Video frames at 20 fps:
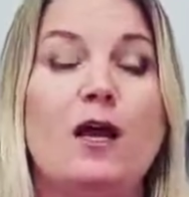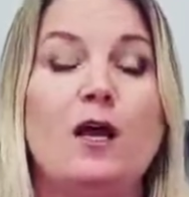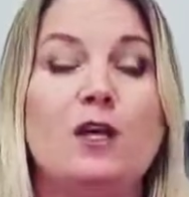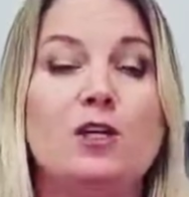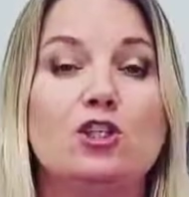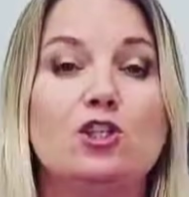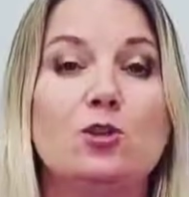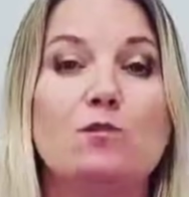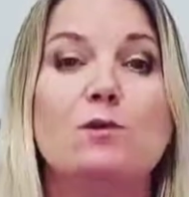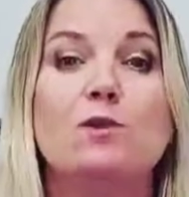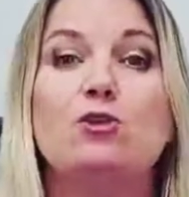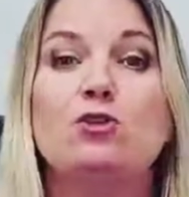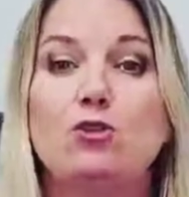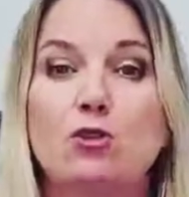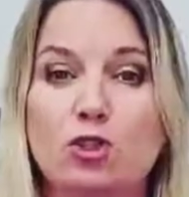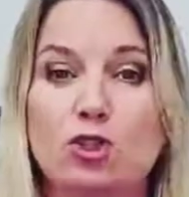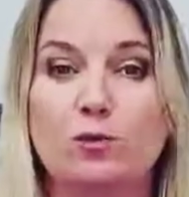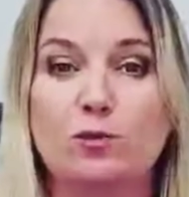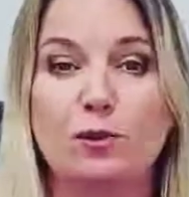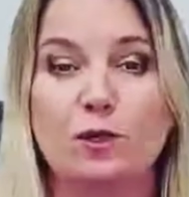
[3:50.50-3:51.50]
чтобы
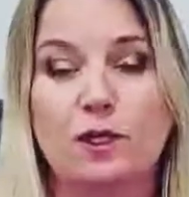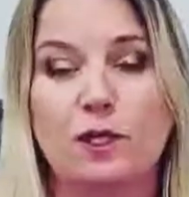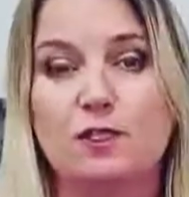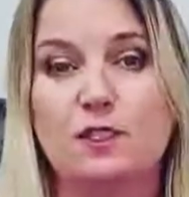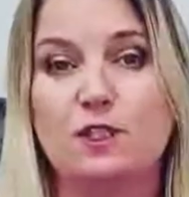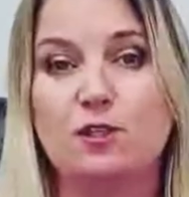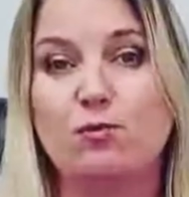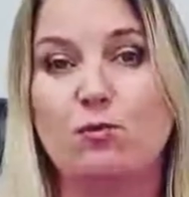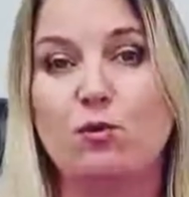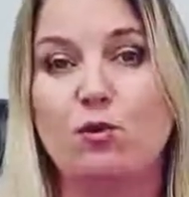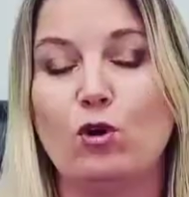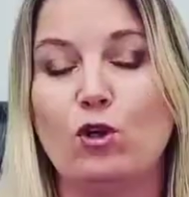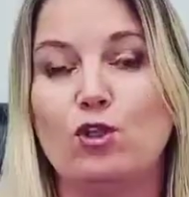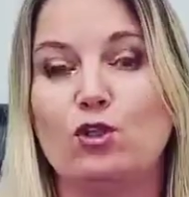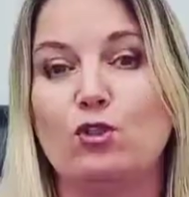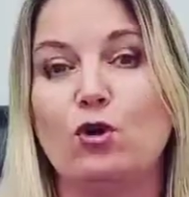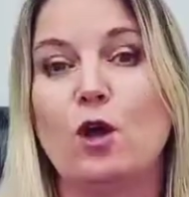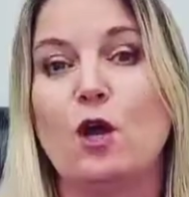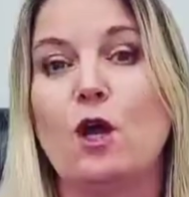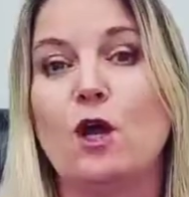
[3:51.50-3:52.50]
тоже приносить
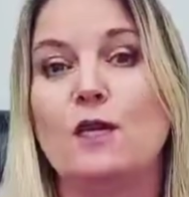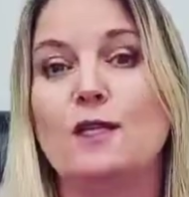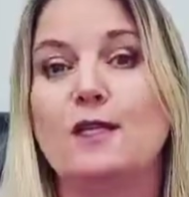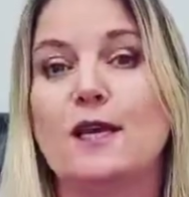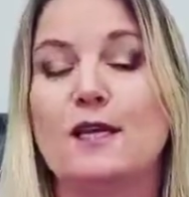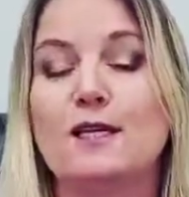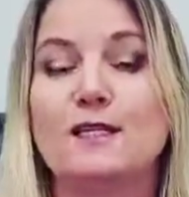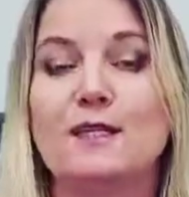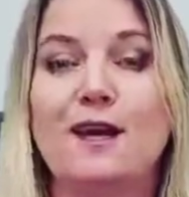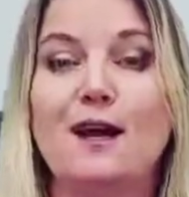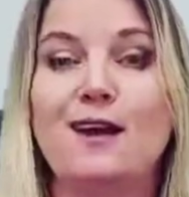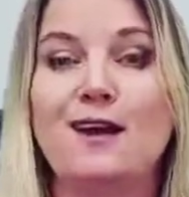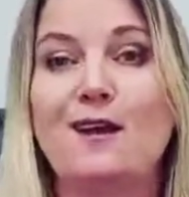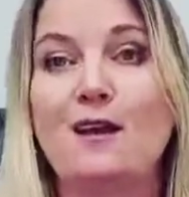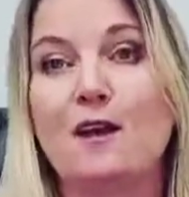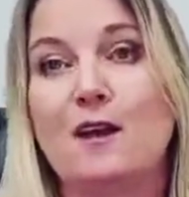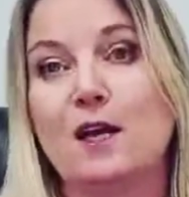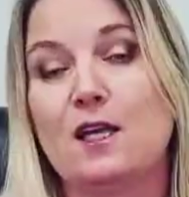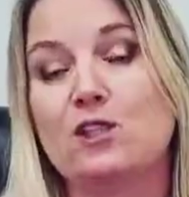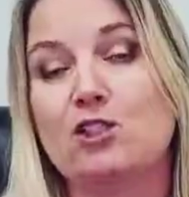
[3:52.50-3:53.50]
пользу. Тогда
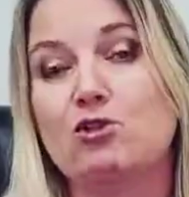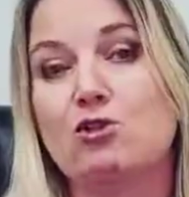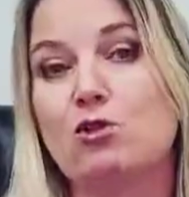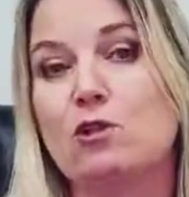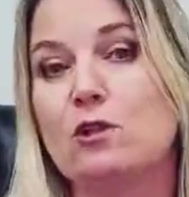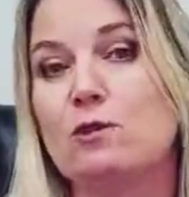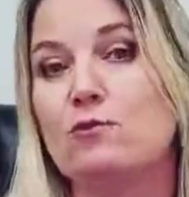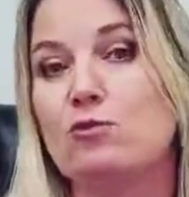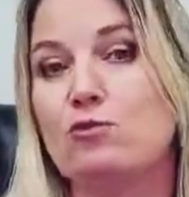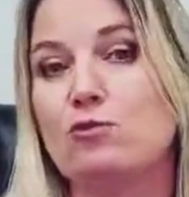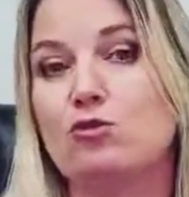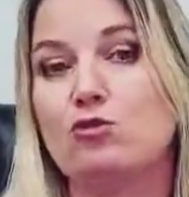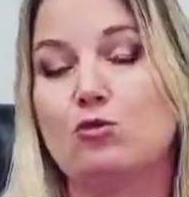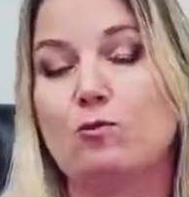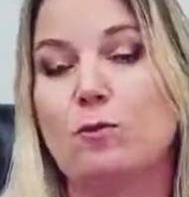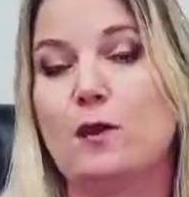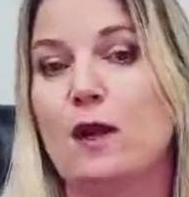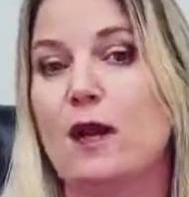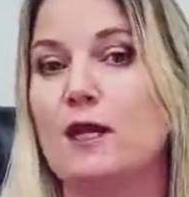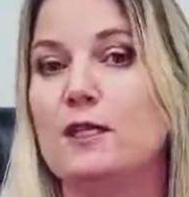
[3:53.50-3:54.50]
расходы будут
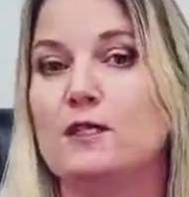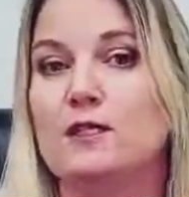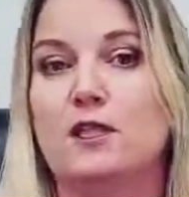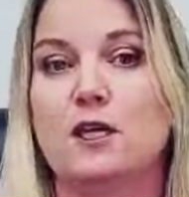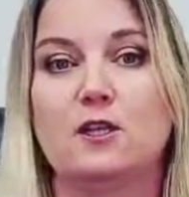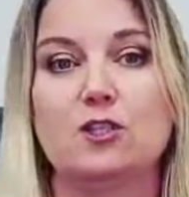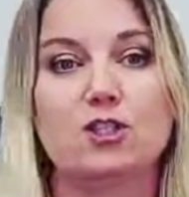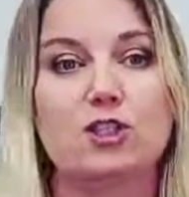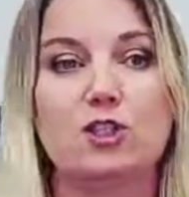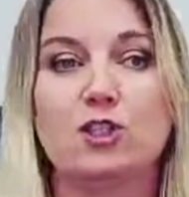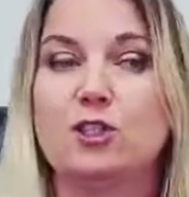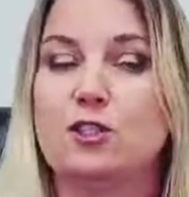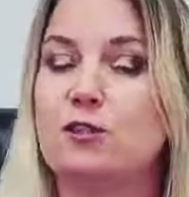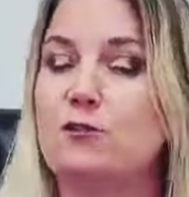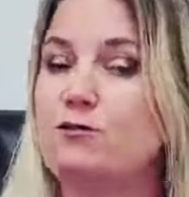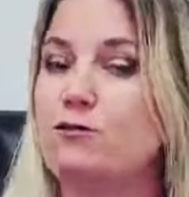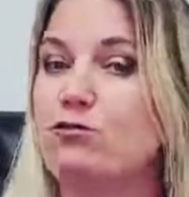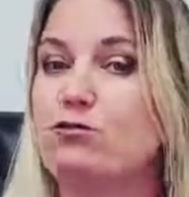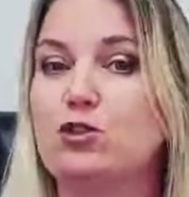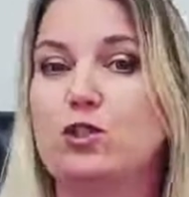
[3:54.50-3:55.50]
упираться чисто
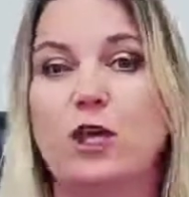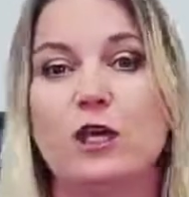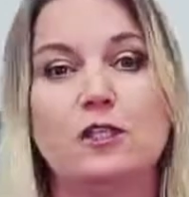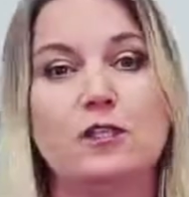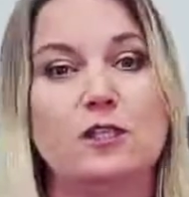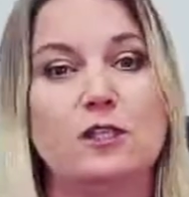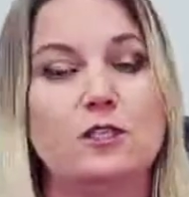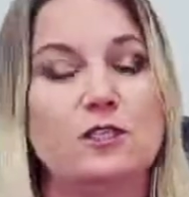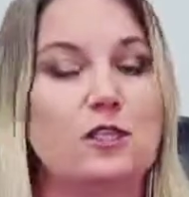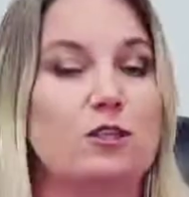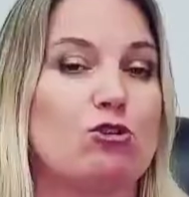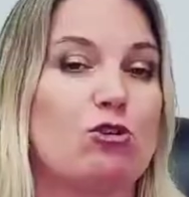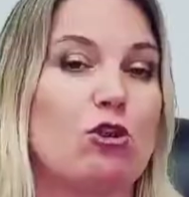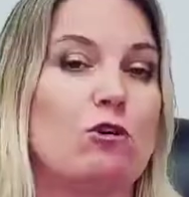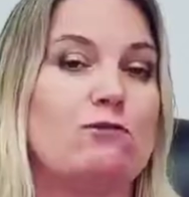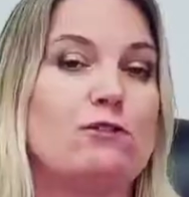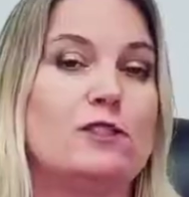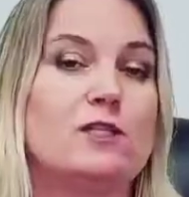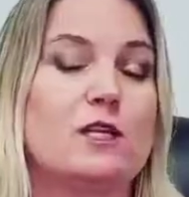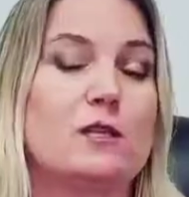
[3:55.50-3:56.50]
в ту деятельность, которой
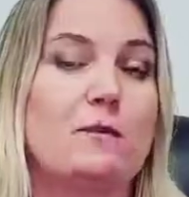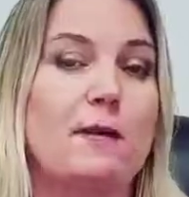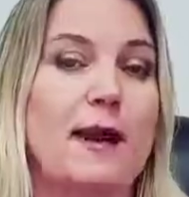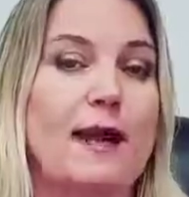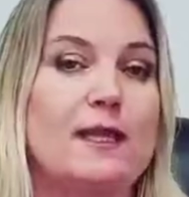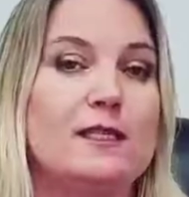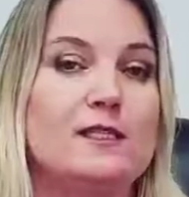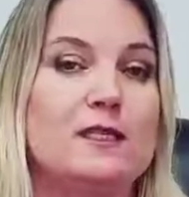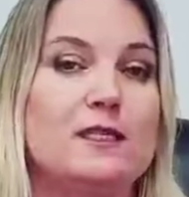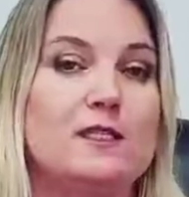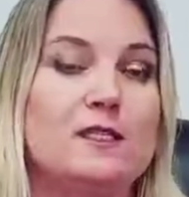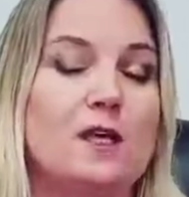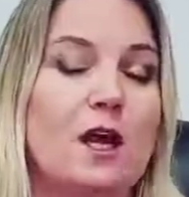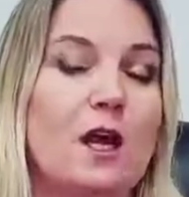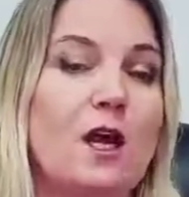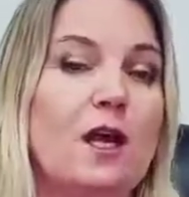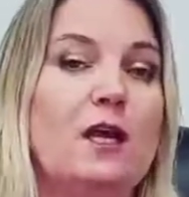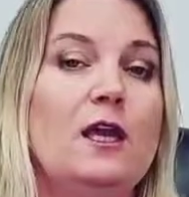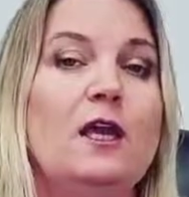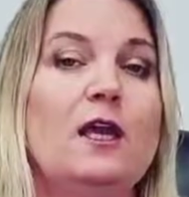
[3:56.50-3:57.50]
вы занимаетесь,
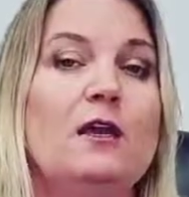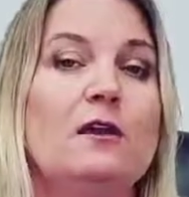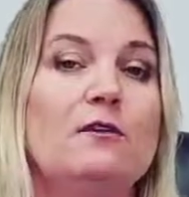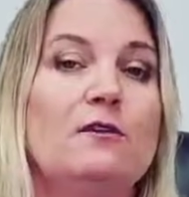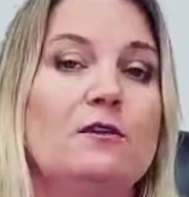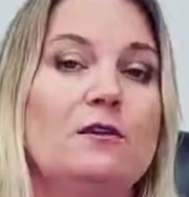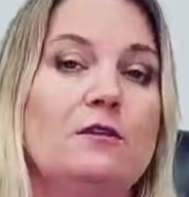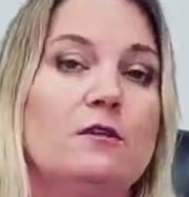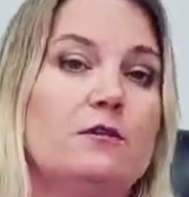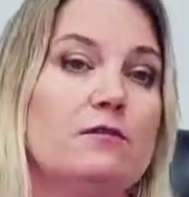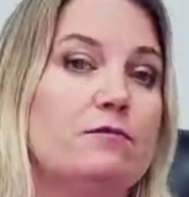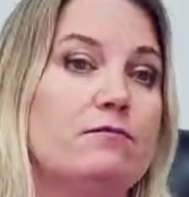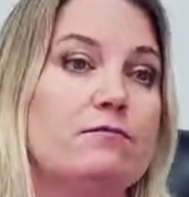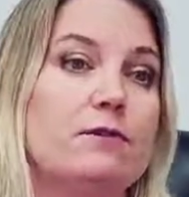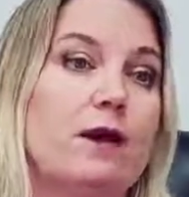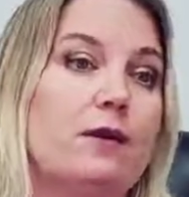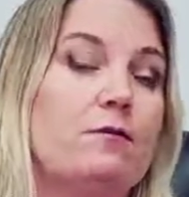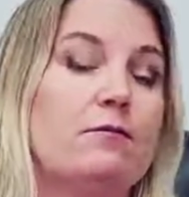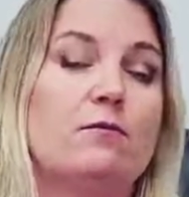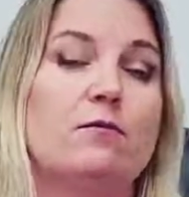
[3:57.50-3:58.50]
и э,
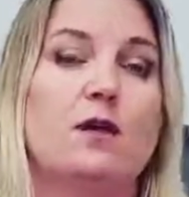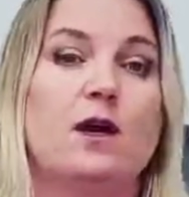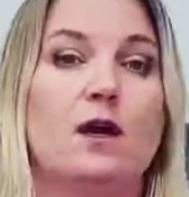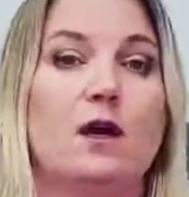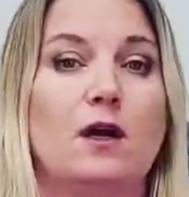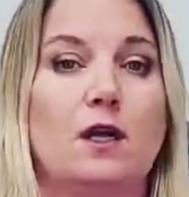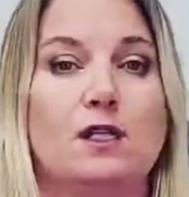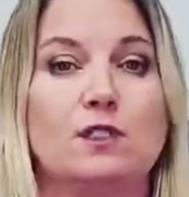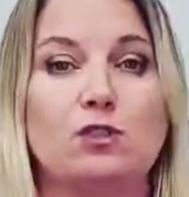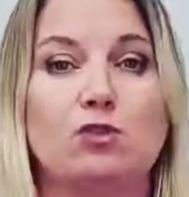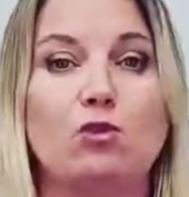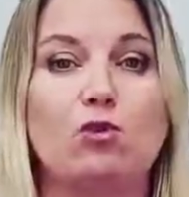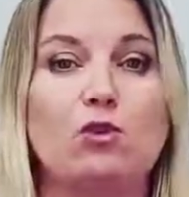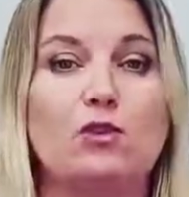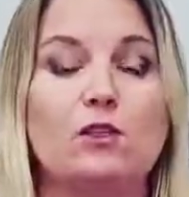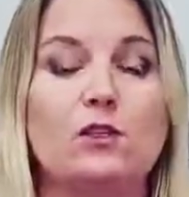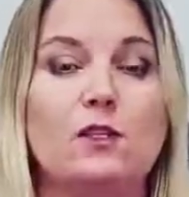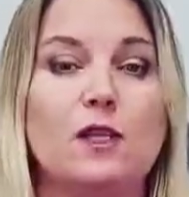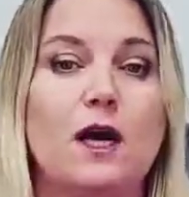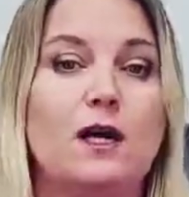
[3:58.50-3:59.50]
там, э,
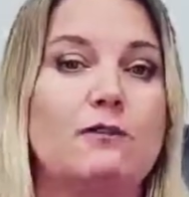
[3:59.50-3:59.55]
расходы на